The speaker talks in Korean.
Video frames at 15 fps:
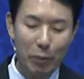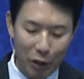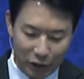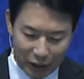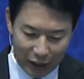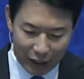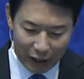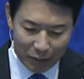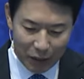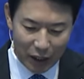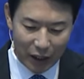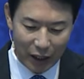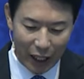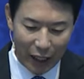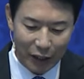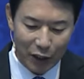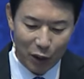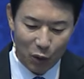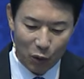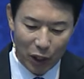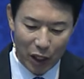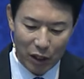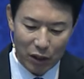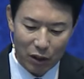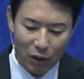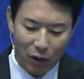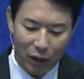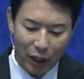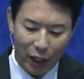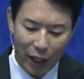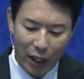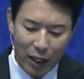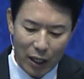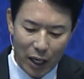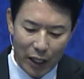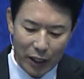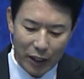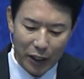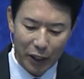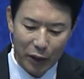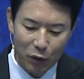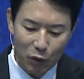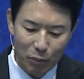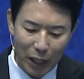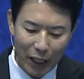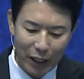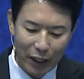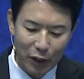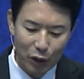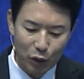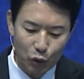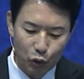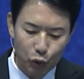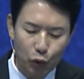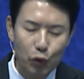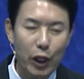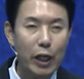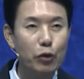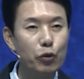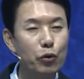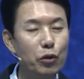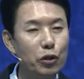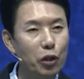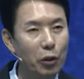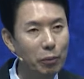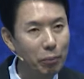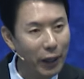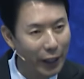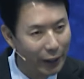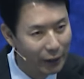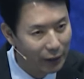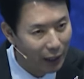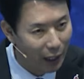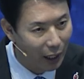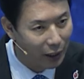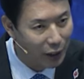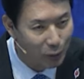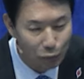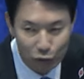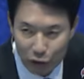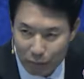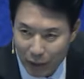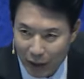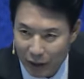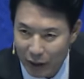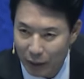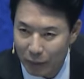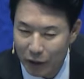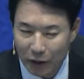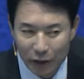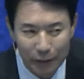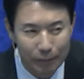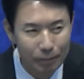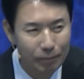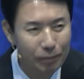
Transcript: 몇 사람이 안디옥에 이르러 헬라인에게도 말하여 주 예수를 전파했다. 이게 무슨 말이냐면